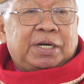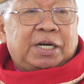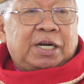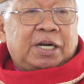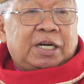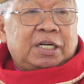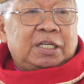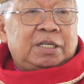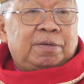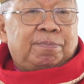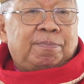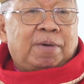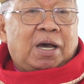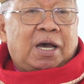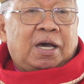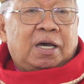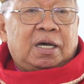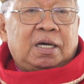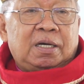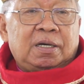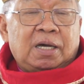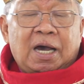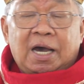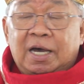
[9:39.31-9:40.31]
menerima
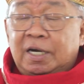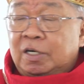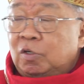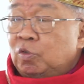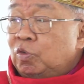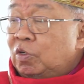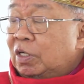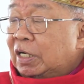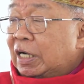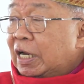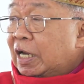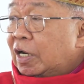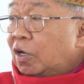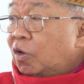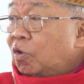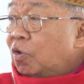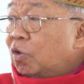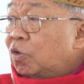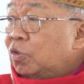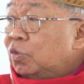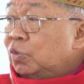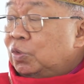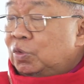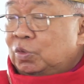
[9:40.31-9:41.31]
anugerah
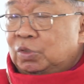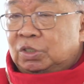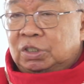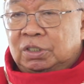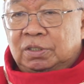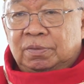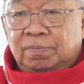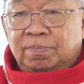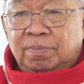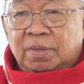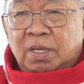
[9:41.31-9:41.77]
Roh Kudus.